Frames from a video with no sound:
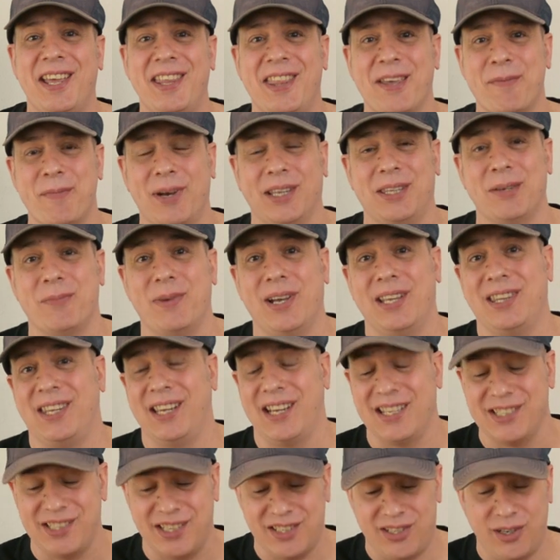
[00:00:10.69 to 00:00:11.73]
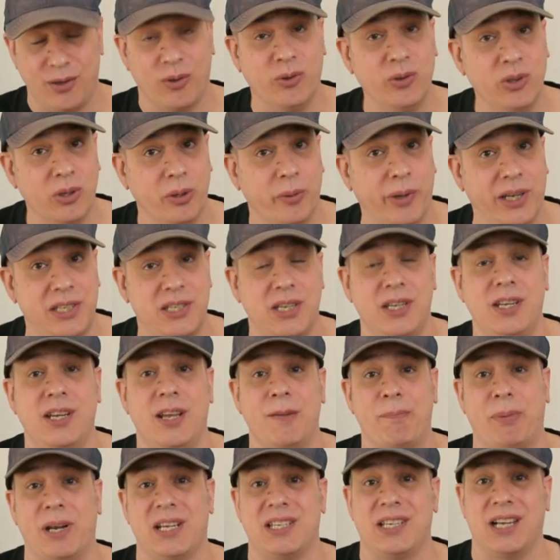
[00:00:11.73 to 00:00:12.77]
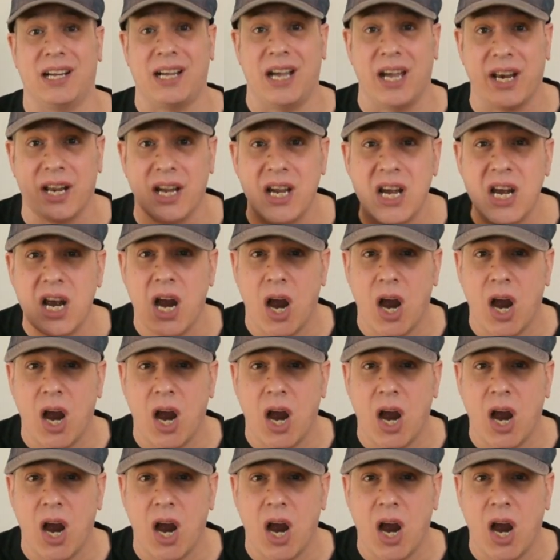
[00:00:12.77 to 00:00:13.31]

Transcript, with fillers: de matemáticas de segundo bachiller para sacar